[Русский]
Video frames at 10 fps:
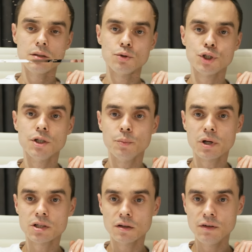Следующие
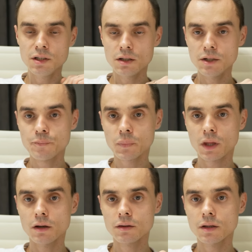представители
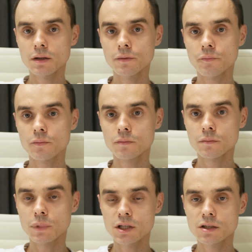это
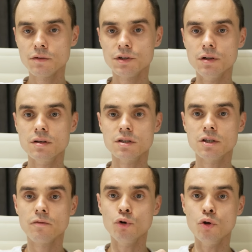представители с
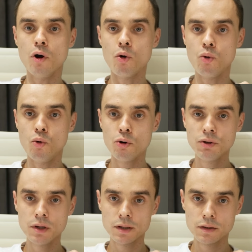завода
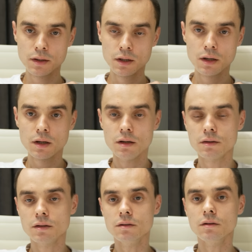Хугонг,
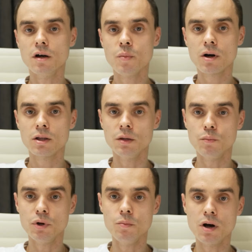это аппараты
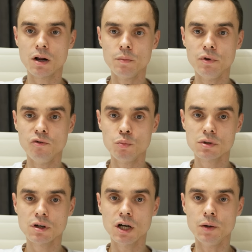под марками,
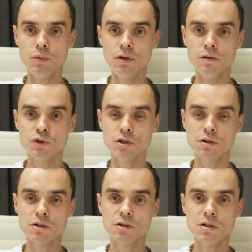выпускаемые в
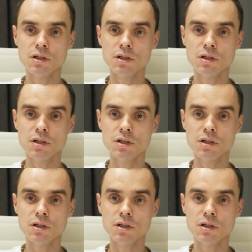частности